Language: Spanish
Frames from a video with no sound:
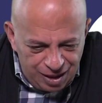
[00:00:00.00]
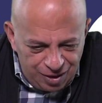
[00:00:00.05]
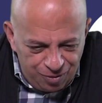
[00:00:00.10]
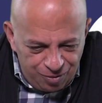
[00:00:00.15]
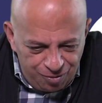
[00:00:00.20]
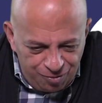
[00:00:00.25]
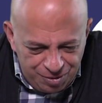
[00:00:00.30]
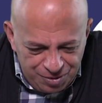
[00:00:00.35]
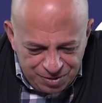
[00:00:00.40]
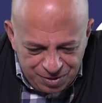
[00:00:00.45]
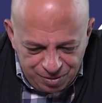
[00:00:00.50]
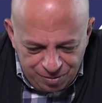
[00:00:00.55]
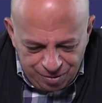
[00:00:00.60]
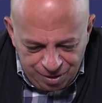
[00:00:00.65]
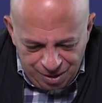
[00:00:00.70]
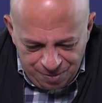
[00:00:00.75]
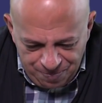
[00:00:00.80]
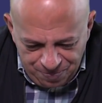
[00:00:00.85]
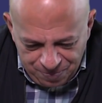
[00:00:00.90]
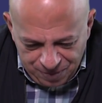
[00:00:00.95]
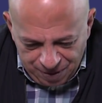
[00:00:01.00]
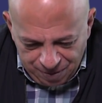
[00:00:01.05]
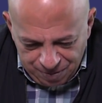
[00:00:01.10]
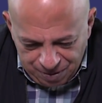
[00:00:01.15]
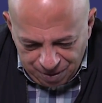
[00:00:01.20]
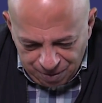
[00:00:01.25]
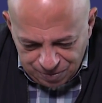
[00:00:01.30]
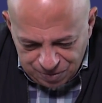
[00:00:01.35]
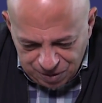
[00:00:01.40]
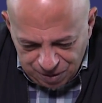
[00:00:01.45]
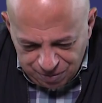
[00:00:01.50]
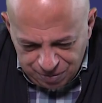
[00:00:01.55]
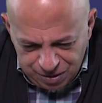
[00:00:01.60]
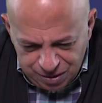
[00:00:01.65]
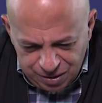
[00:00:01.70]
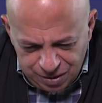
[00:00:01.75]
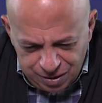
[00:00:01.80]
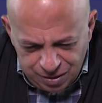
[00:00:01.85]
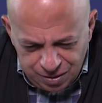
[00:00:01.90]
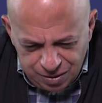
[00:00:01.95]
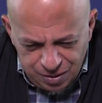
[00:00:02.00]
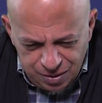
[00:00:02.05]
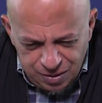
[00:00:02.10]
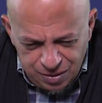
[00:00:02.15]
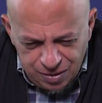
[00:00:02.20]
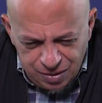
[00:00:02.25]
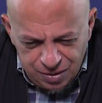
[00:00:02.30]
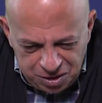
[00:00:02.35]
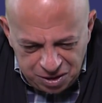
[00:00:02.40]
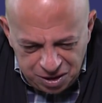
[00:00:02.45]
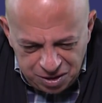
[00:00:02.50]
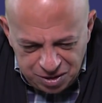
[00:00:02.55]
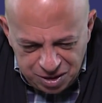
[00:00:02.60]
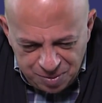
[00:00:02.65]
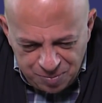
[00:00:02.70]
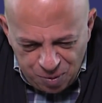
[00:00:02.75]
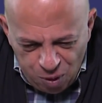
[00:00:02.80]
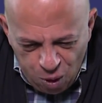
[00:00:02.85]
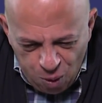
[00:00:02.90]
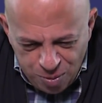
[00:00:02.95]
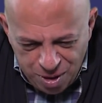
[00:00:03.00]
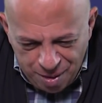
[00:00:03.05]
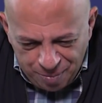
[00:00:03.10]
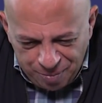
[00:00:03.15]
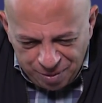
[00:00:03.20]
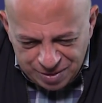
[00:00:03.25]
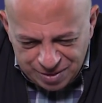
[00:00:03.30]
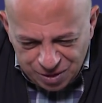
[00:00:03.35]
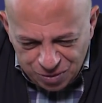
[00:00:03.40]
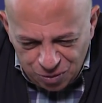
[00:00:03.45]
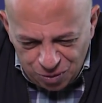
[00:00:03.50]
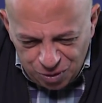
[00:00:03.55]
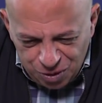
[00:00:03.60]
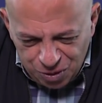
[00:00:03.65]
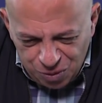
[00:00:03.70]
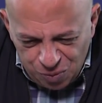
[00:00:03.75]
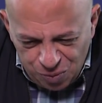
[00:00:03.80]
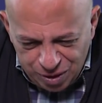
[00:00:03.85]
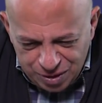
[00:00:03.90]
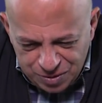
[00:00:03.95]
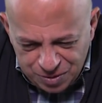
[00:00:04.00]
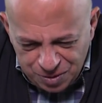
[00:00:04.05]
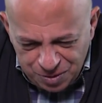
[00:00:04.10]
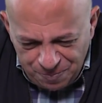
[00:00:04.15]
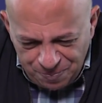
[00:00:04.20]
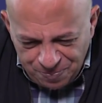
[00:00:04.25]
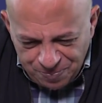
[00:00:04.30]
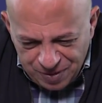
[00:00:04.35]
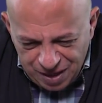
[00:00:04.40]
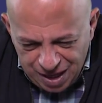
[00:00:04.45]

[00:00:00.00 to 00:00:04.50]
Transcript: es que lo encuentre, ¿verdad? A ver, vamos a ver. Pues, obviamente no lo encuentro.